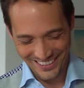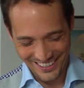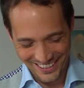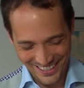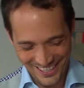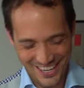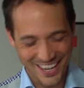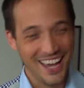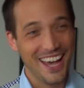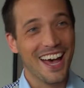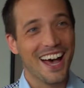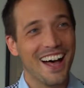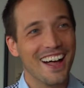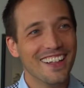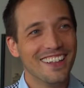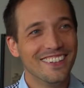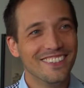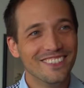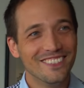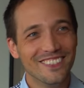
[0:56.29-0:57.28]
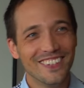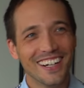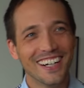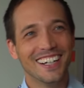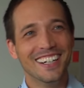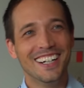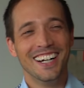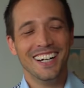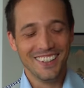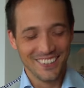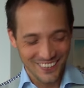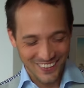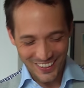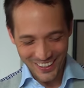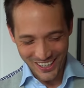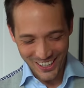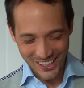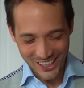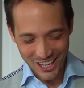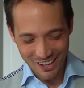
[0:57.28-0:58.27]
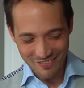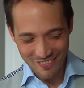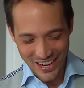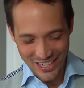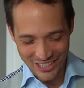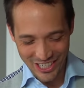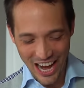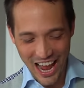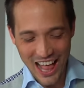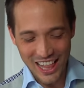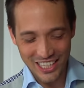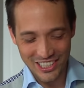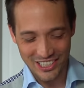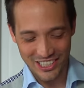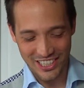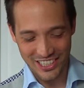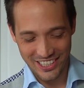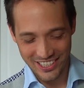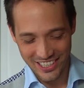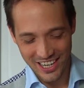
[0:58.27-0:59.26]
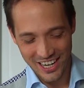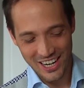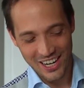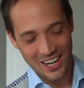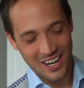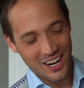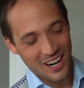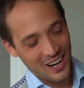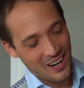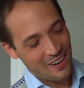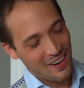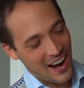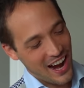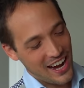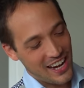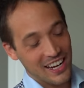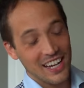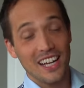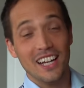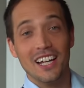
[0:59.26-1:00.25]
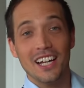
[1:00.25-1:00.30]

Yeah Well, I'm gonna love my challenges Alright,